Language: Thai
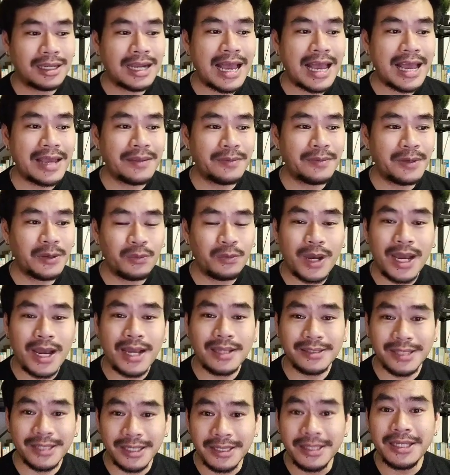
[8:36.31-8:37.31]
กลายเป็น
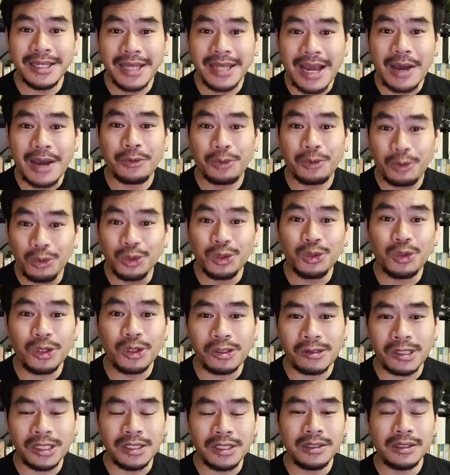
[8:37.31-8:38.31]
ว่าสิ่งที่เขารู้
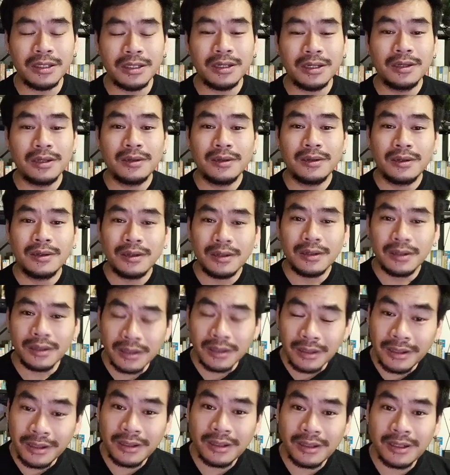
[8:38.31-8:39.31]
ตัวตอนนั้นคือ
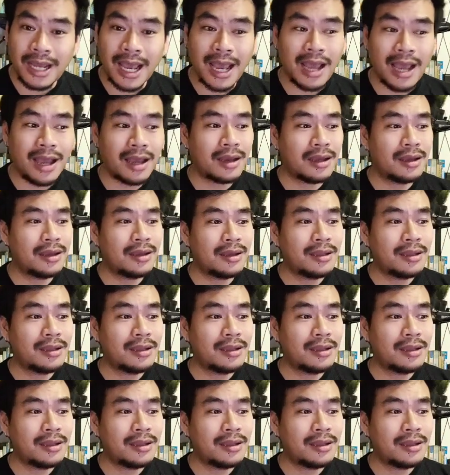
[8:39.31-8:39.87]
เออนะ